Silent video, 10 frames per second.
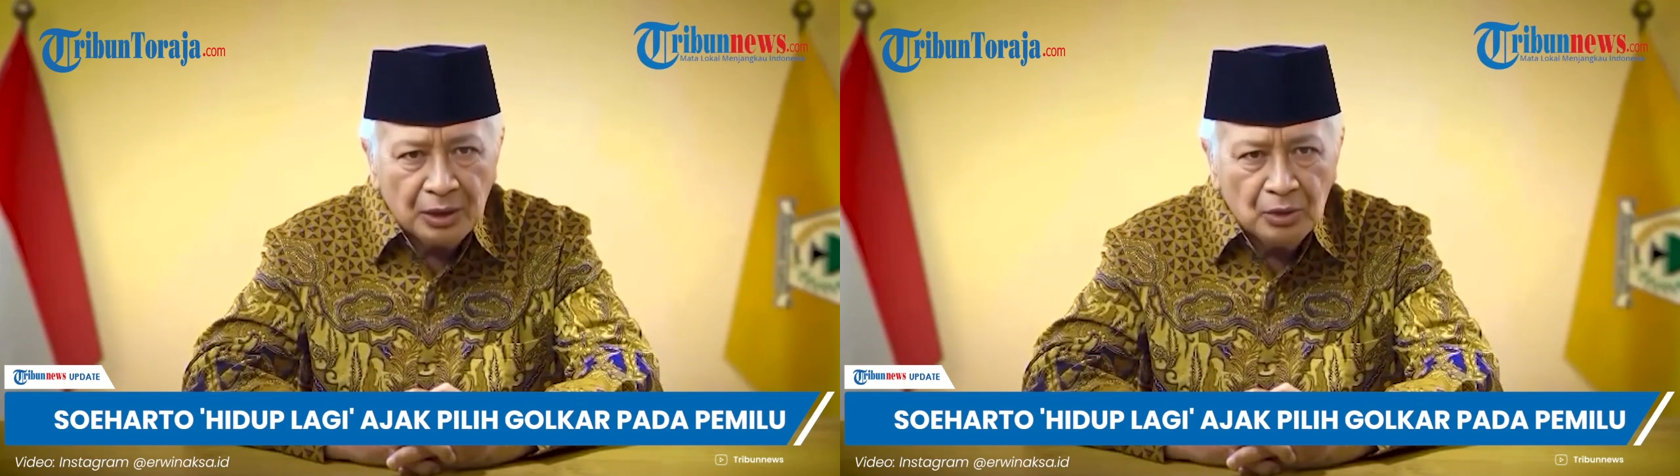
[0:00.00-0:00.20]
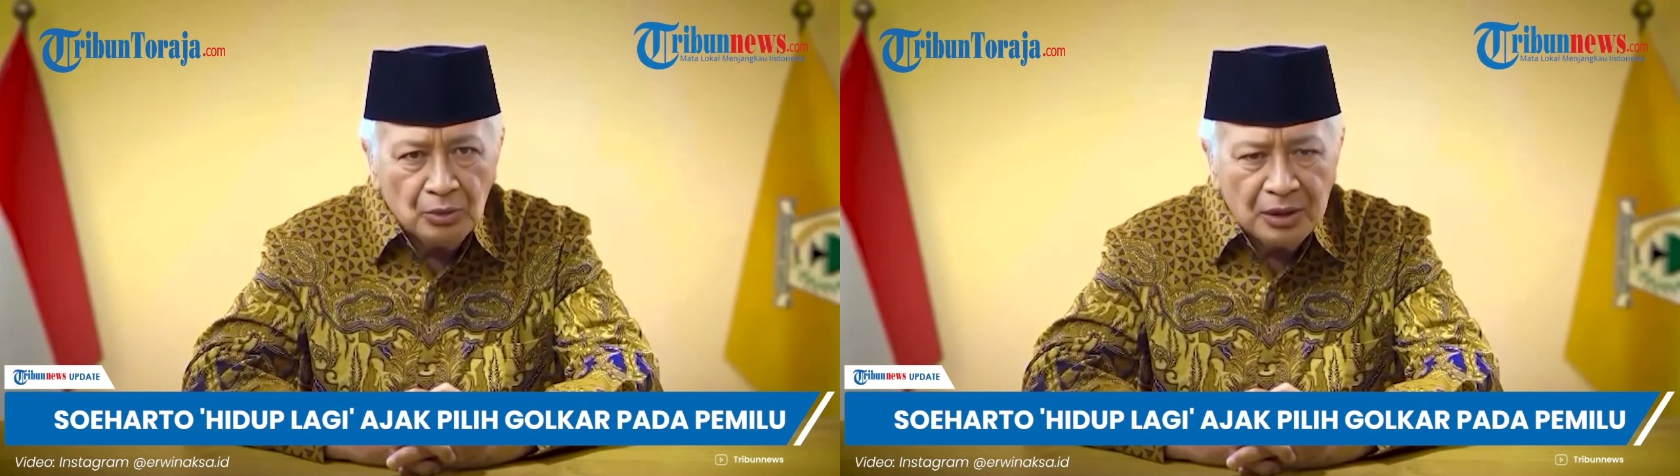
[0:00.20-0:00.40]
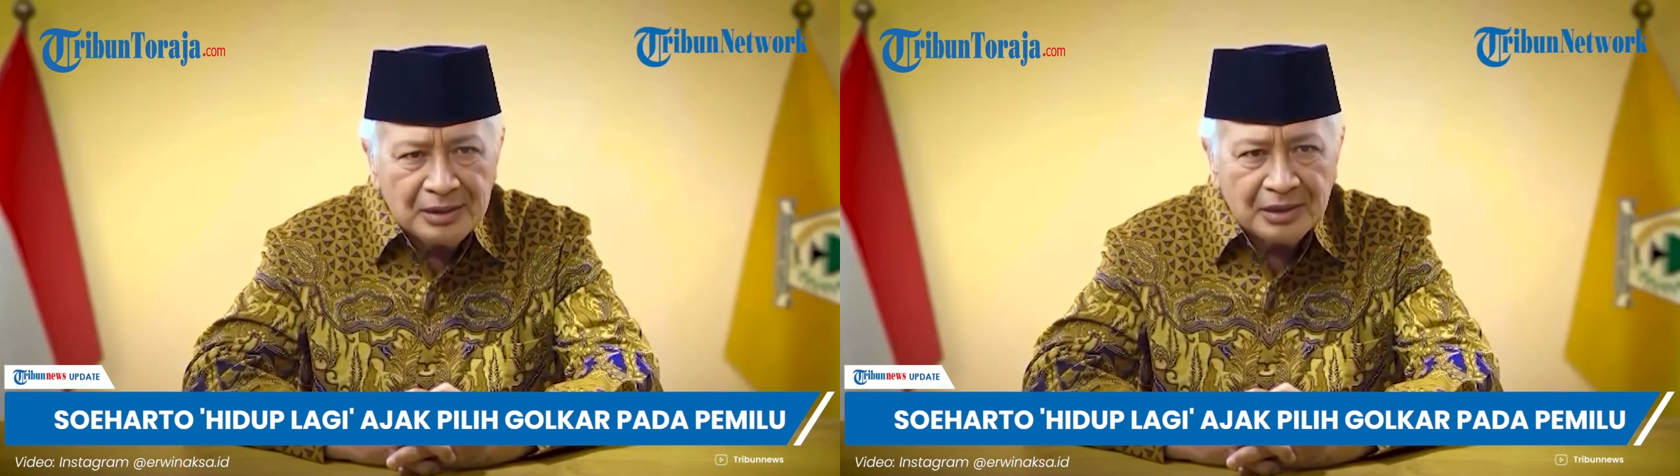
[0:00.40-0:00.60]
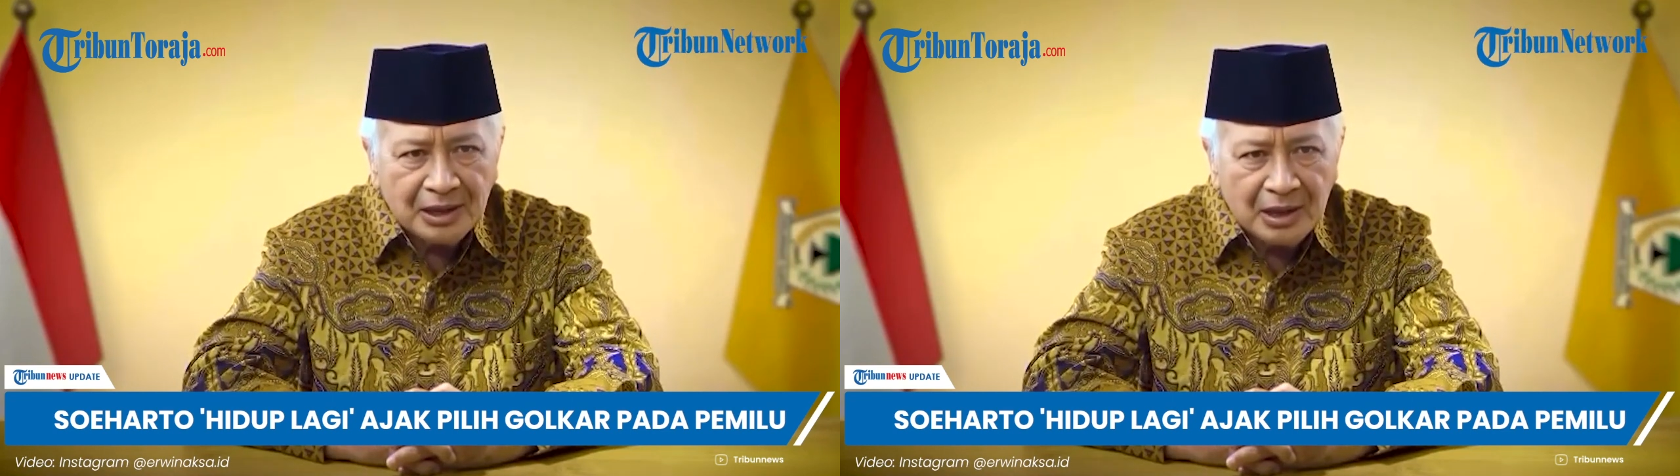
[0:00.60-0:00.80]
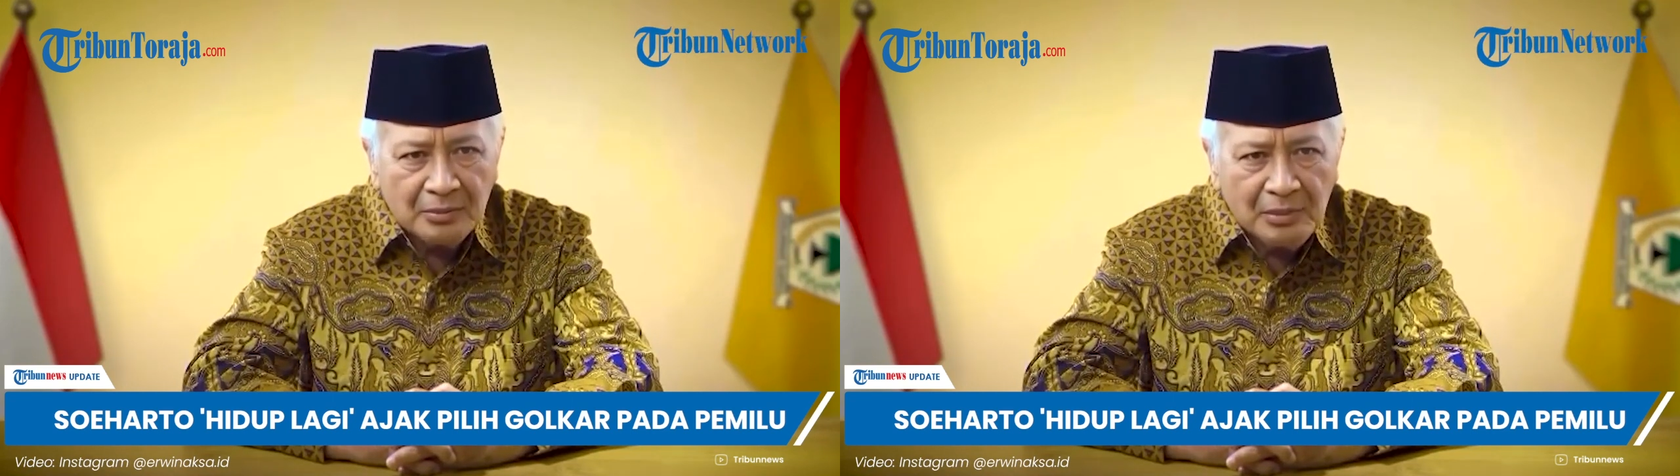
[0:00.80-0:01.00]

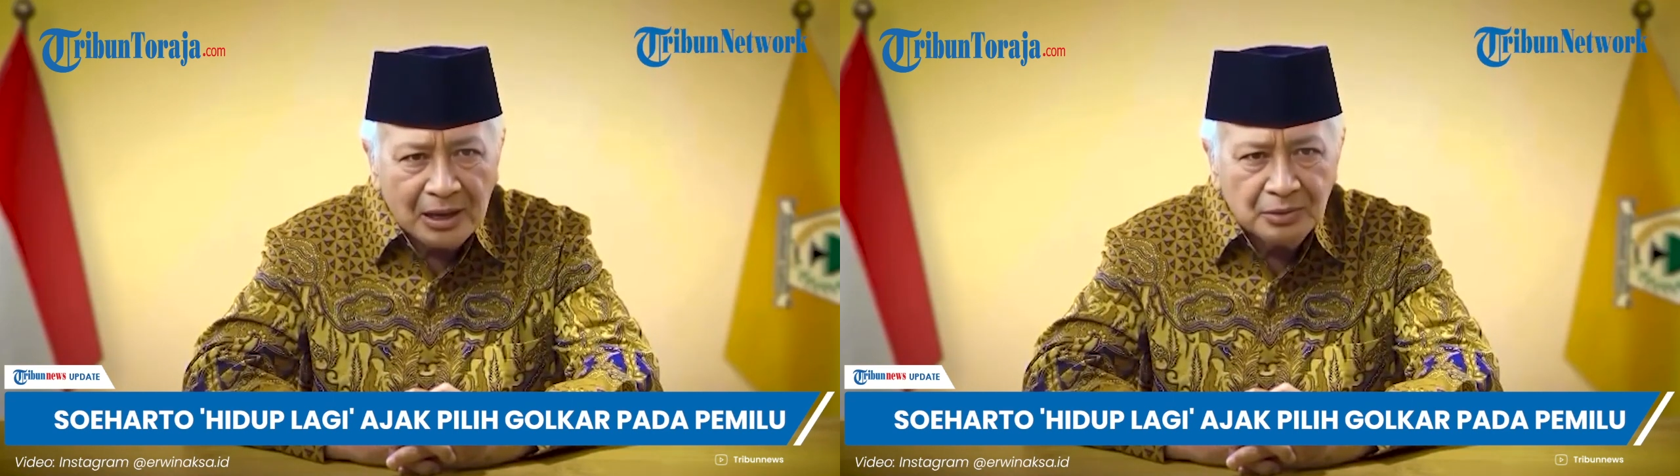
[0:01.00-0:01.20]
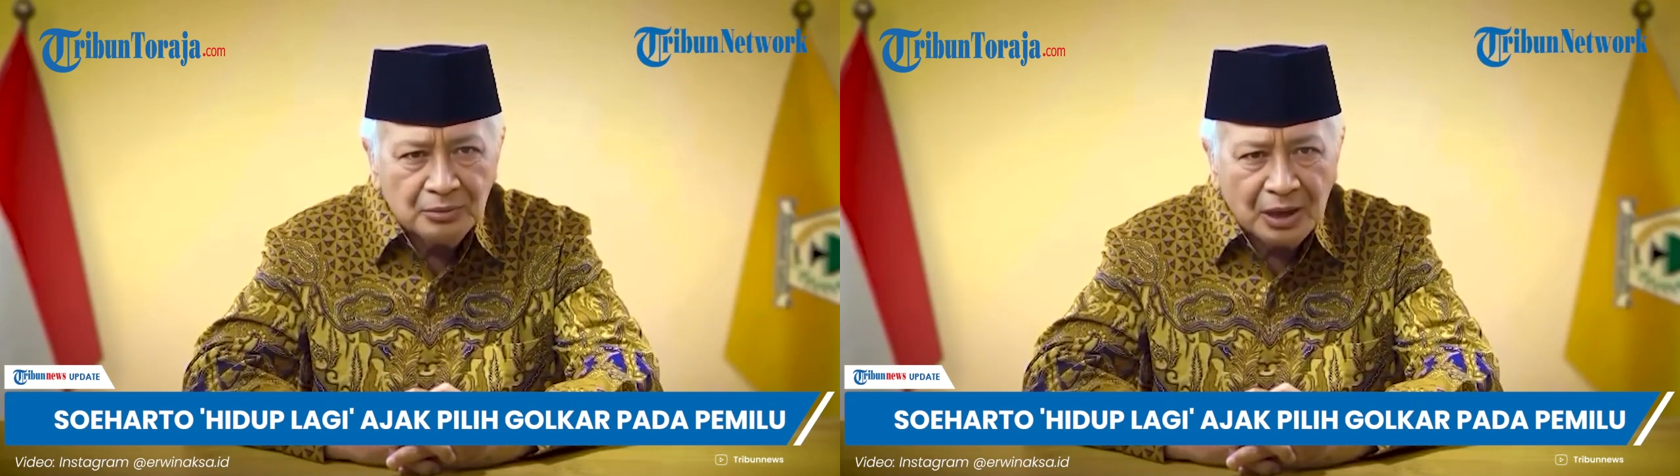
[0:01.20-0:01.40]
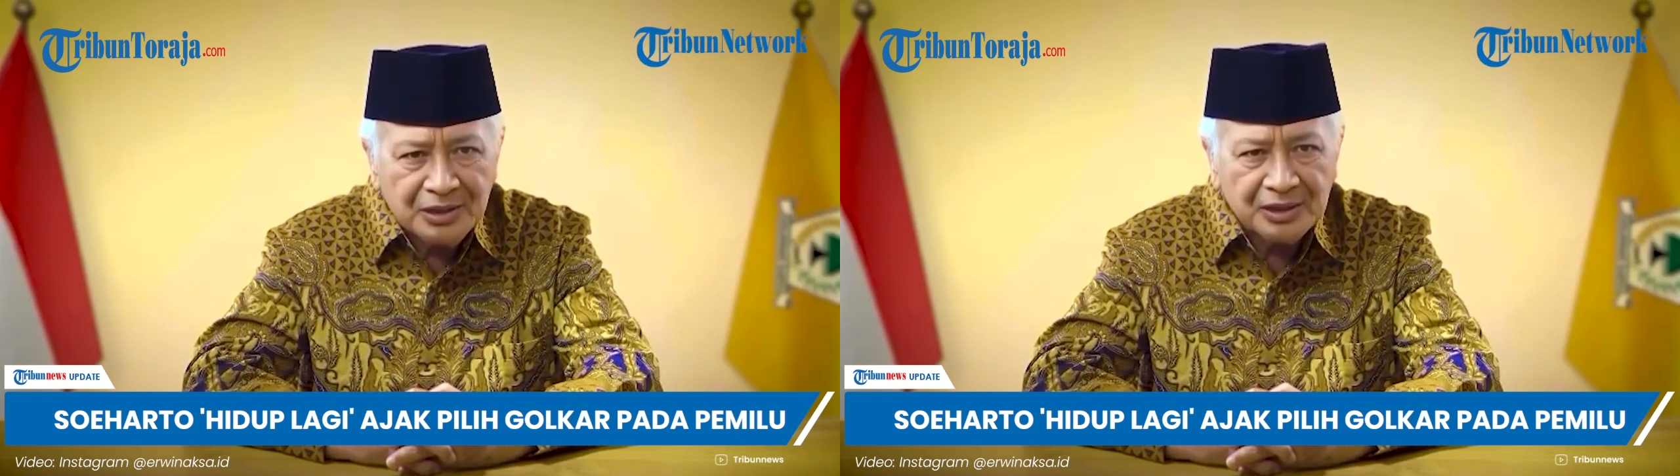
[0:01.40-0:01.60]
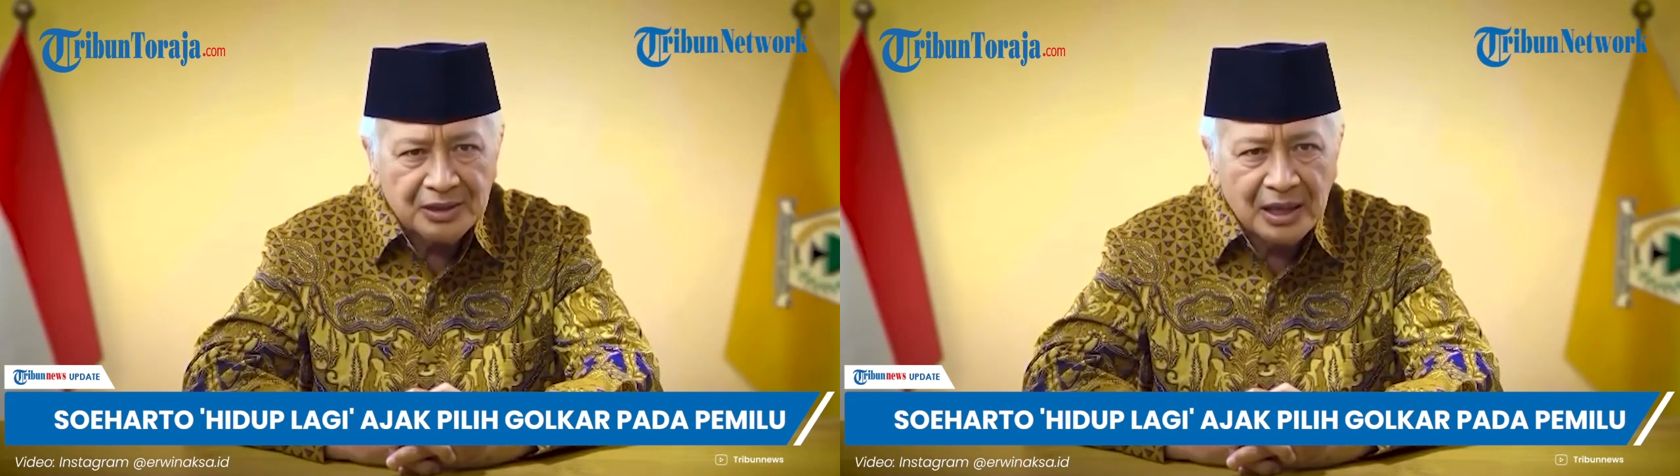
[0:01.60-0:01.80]
Indonesia yang maju dan